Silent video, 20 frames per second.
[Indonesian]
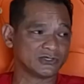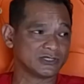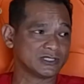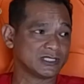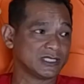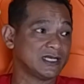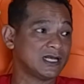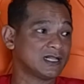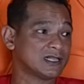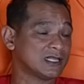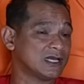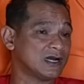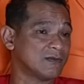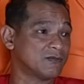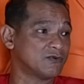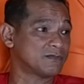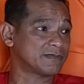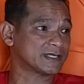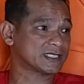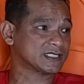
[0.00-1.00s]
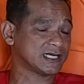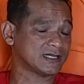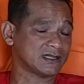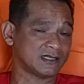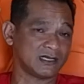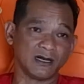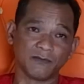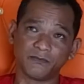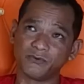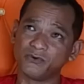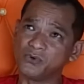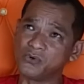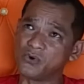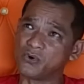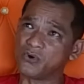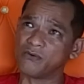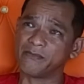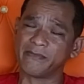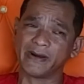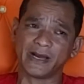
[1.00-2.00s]
itu tinggal 30 persen tiga puluh
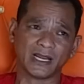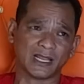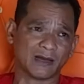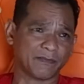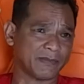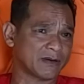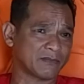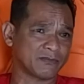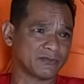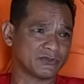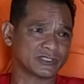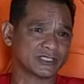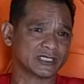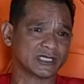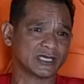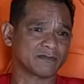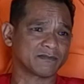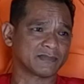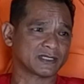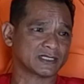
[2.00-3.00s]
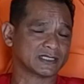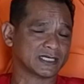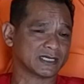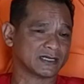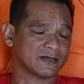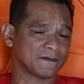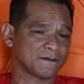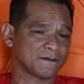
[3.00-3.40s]
koma delapan puluh sekian persen